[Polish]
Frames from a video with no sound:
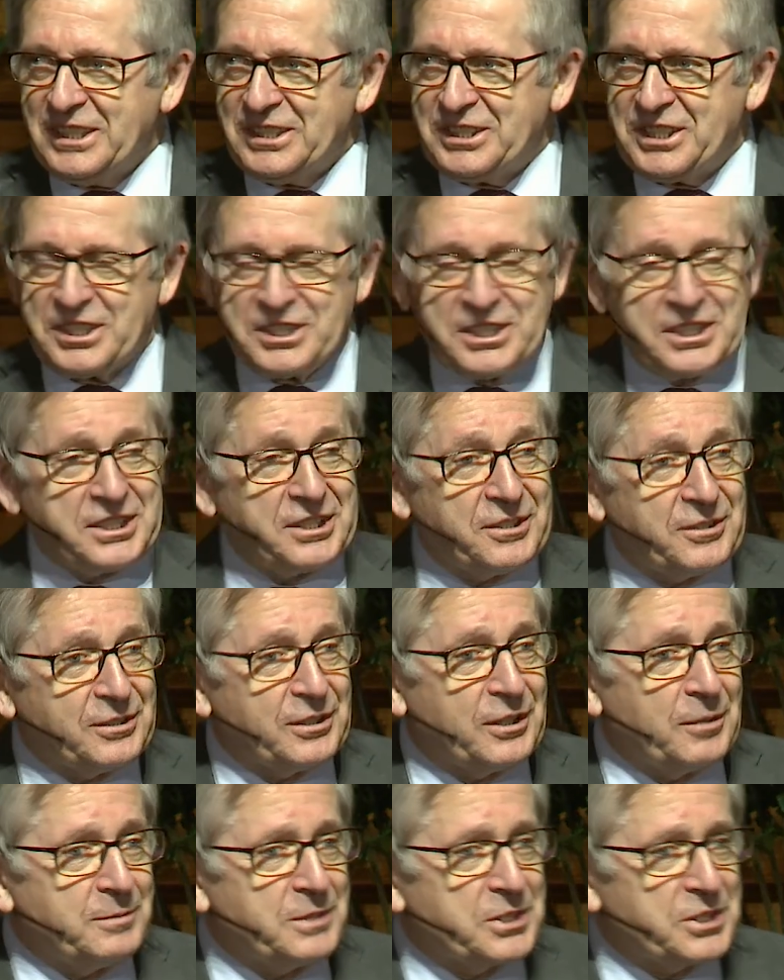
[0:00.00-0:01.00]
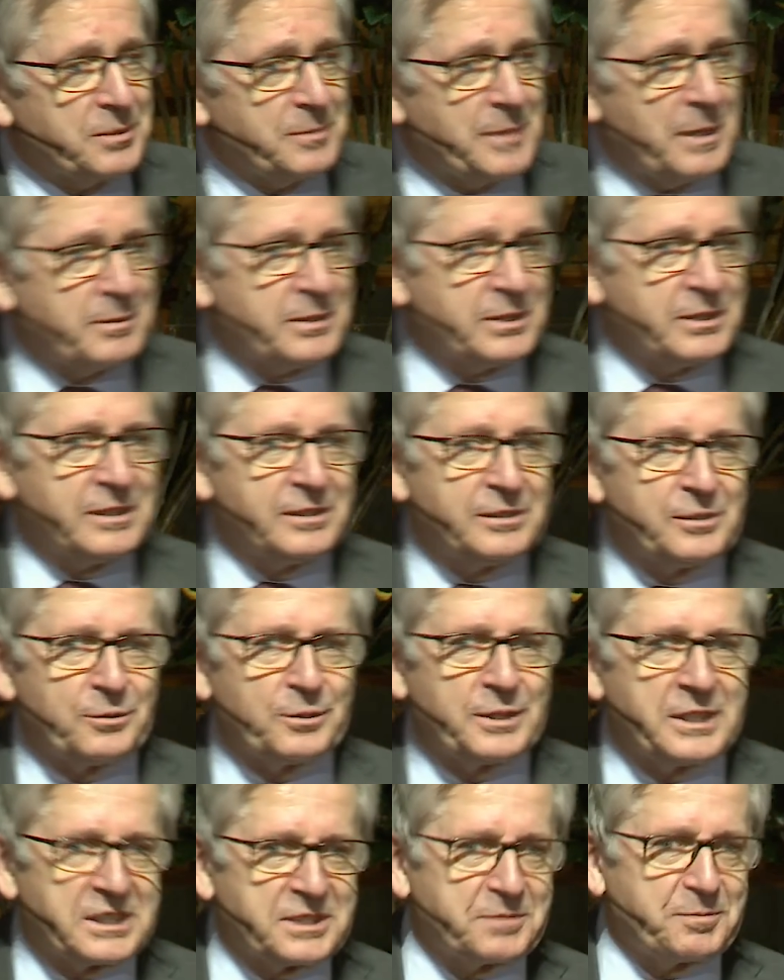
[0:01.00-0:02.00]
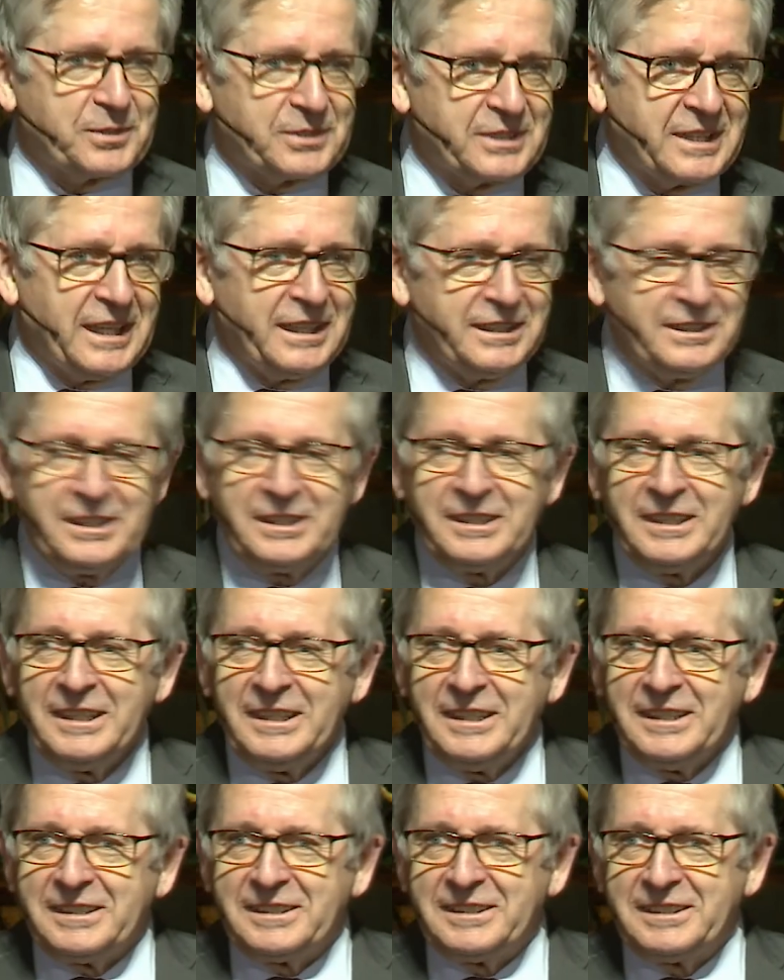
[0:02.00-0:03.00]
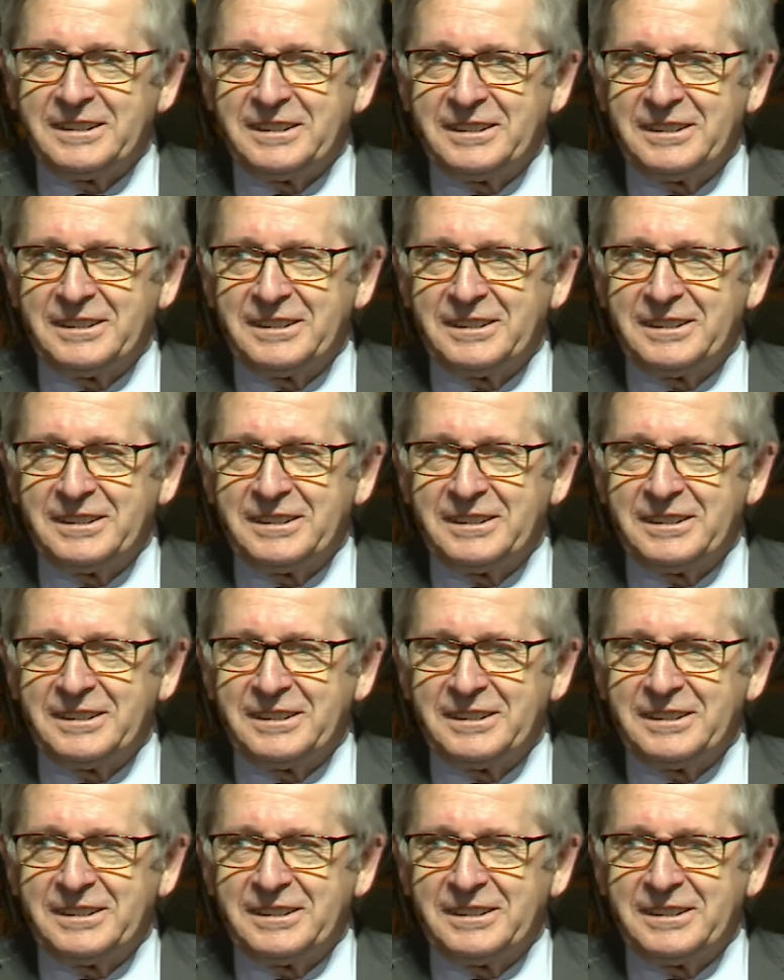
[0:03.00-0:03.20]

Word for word: Cieszę się ogromnie, że mamy drugie spotkanie w